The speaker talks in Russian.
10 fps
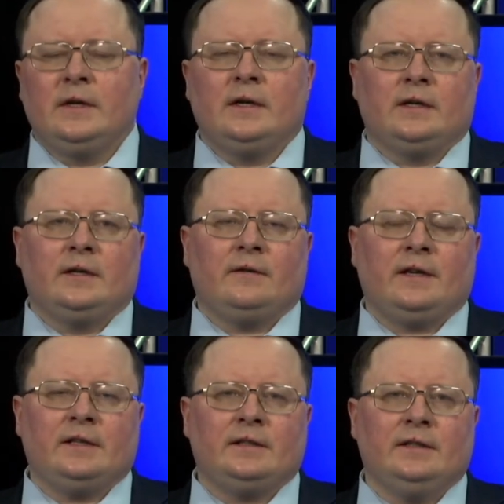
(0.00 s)

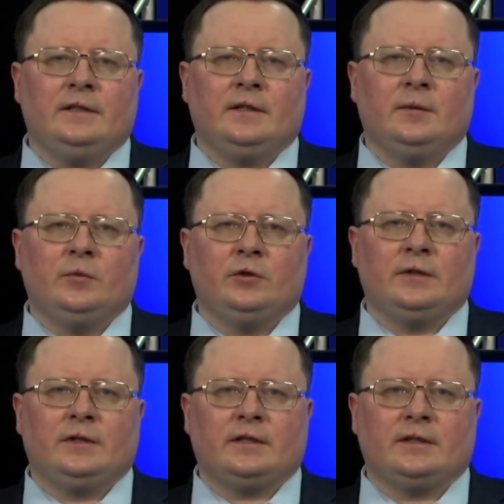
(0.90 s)
Говоря о сделке, можно
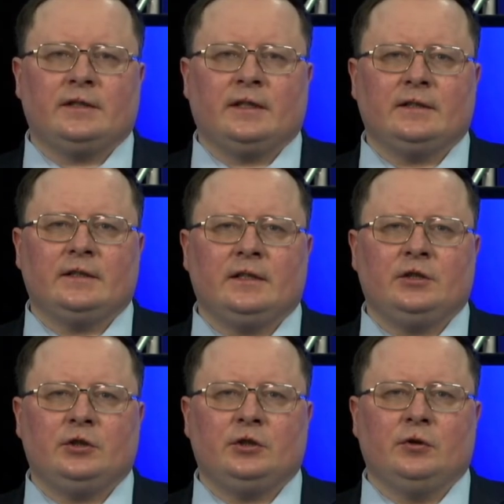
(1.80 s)
также сказать,
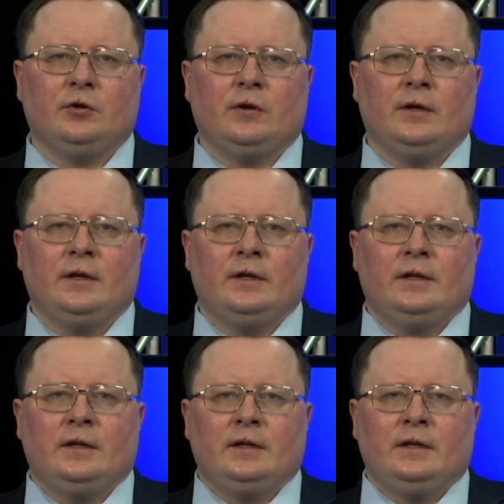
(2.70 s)
что
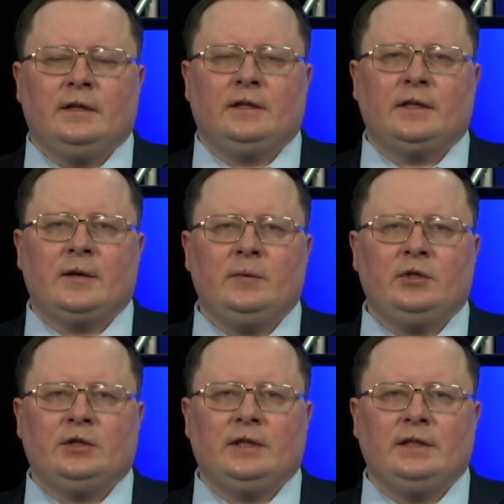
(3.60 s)

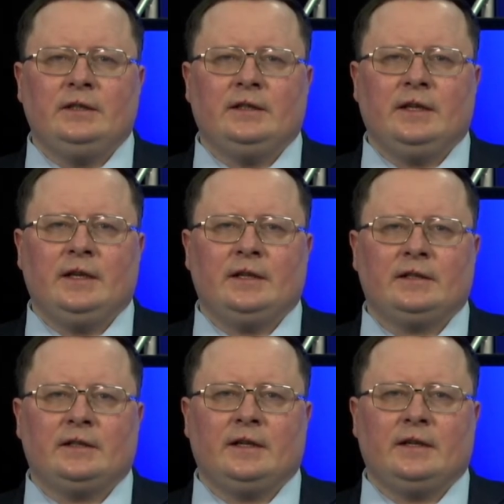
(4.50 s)
экономические
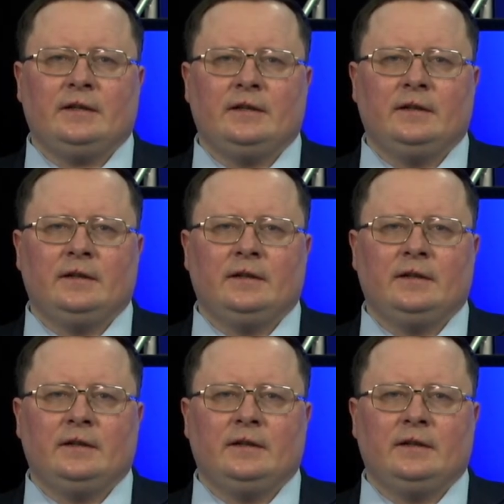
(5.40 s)
интересы